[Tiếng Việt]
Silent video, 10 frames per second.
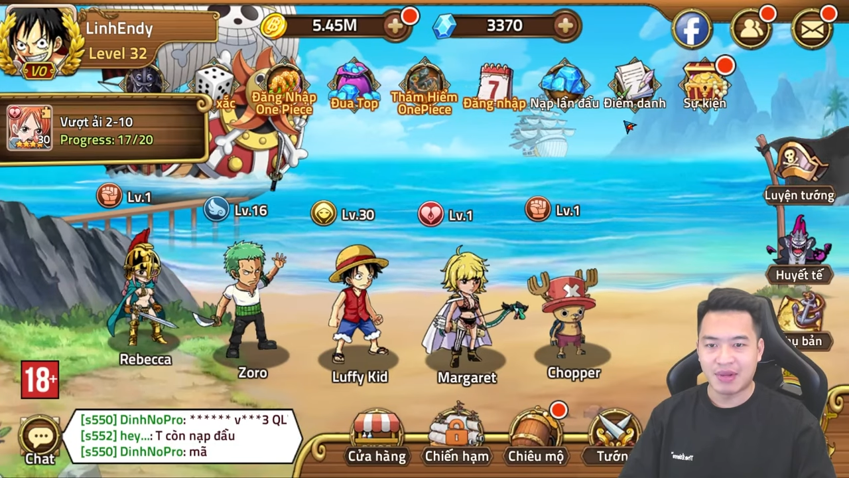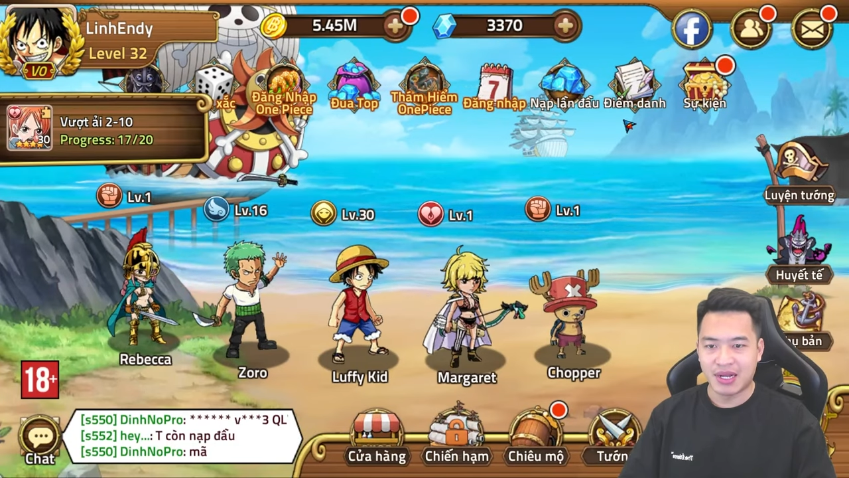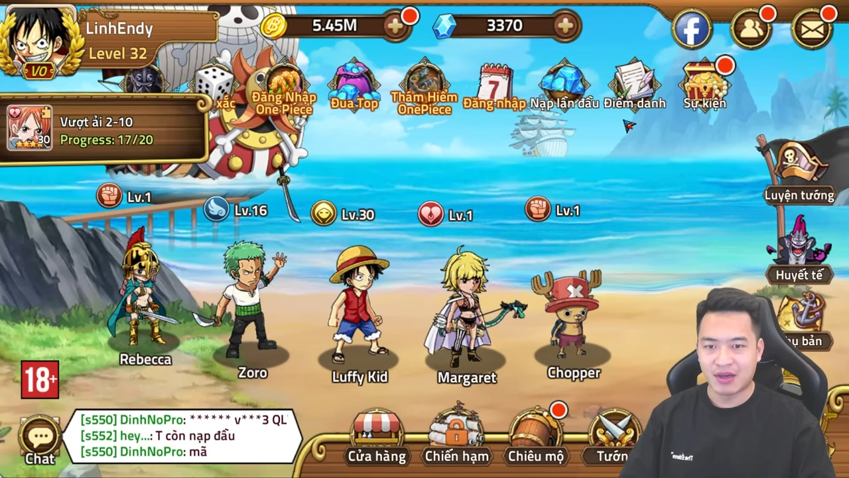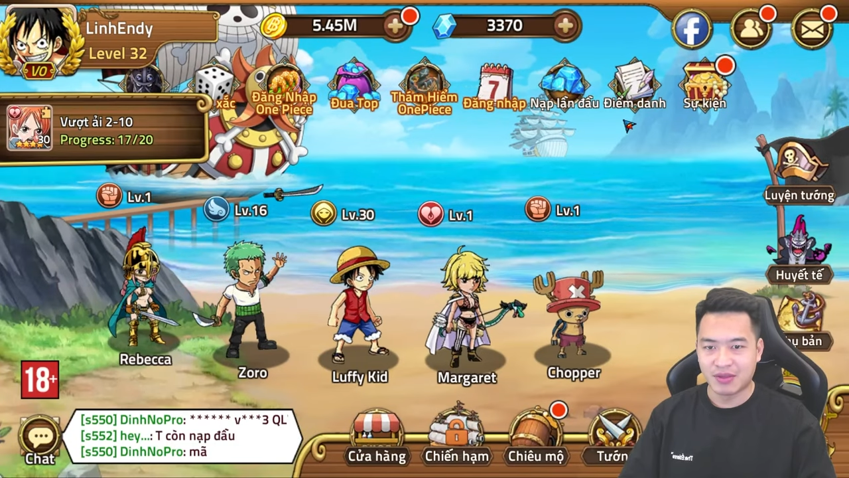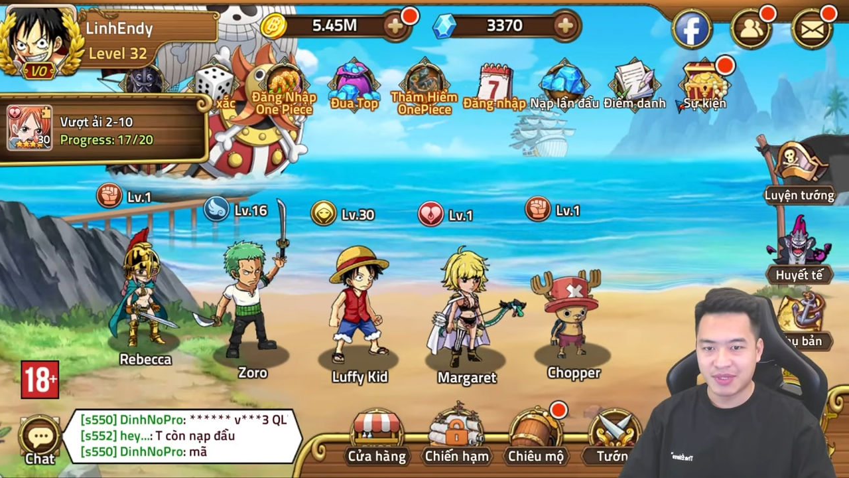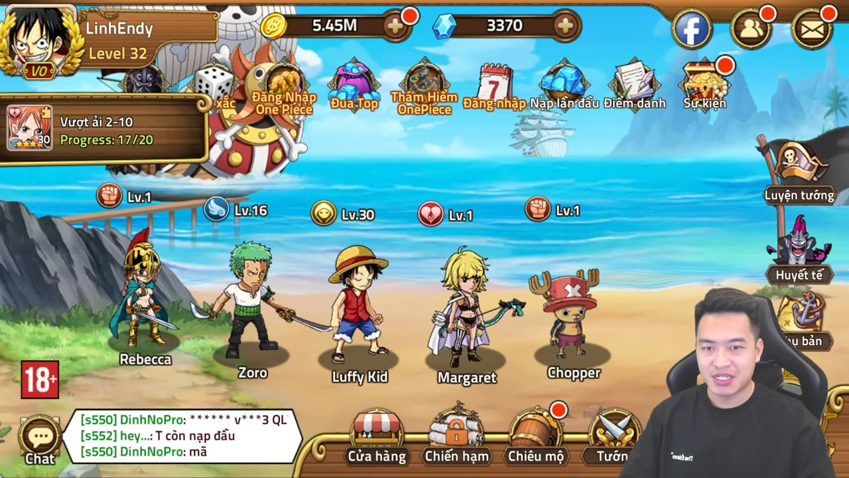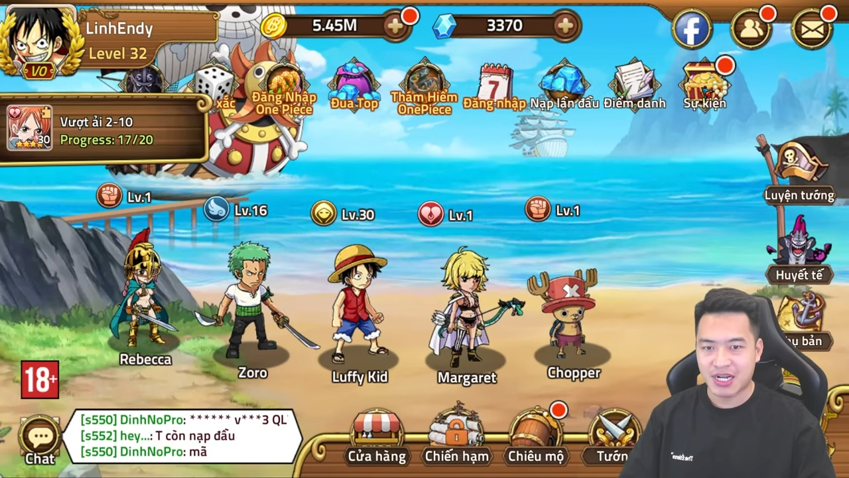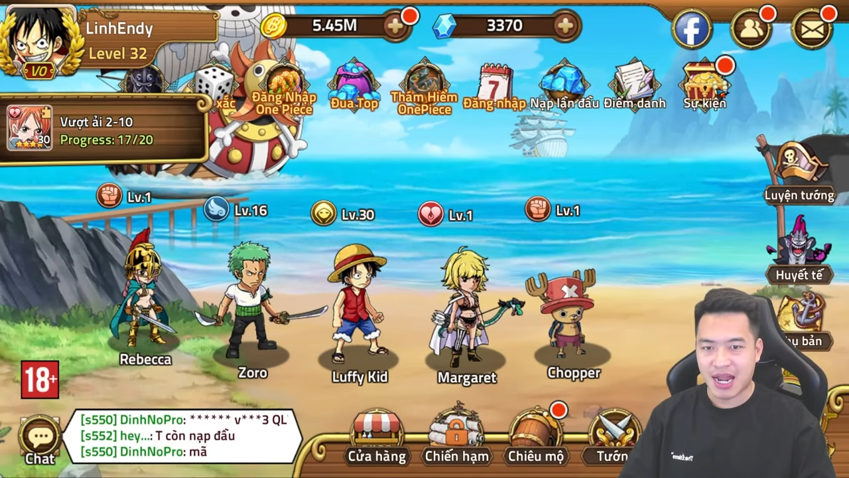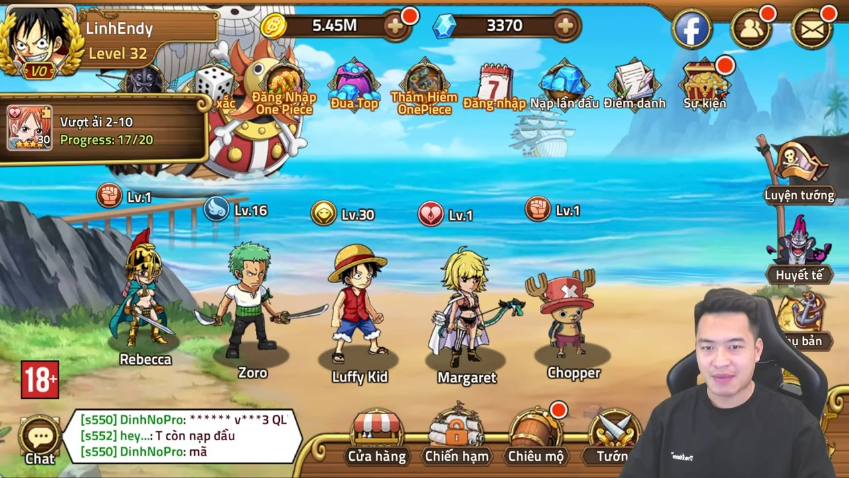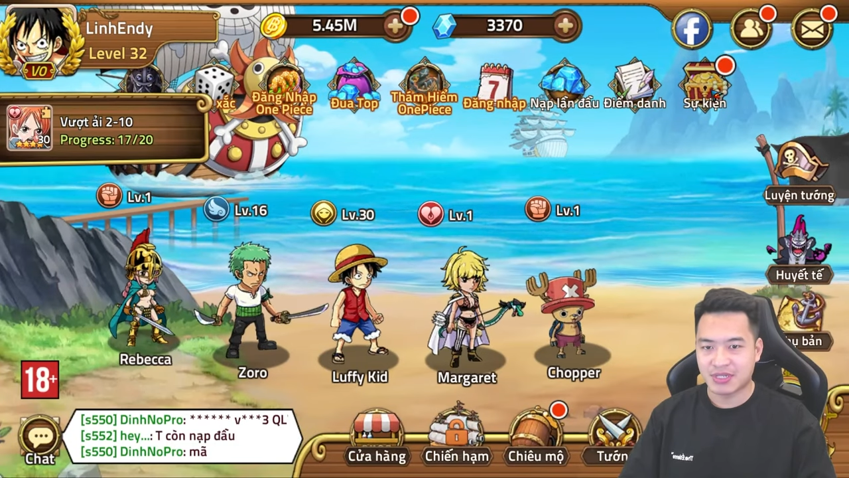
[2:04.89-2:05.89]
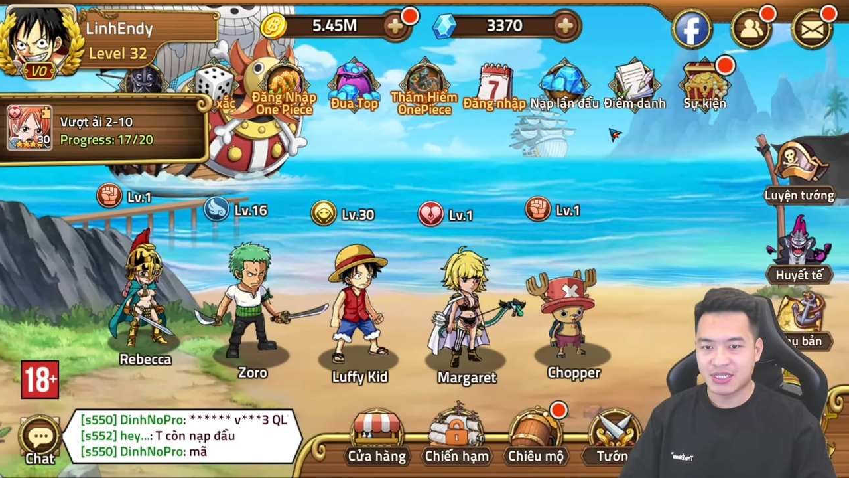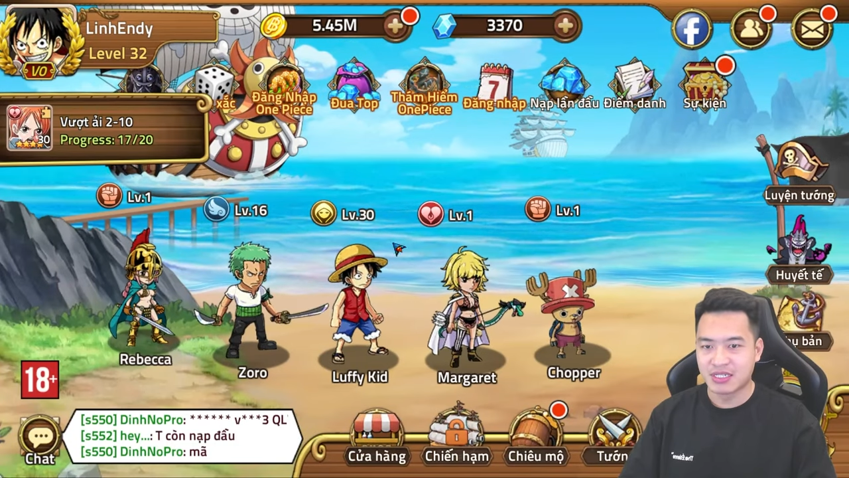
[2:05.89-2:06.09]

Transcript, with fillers: lần đầu thì mình chưa nạp sự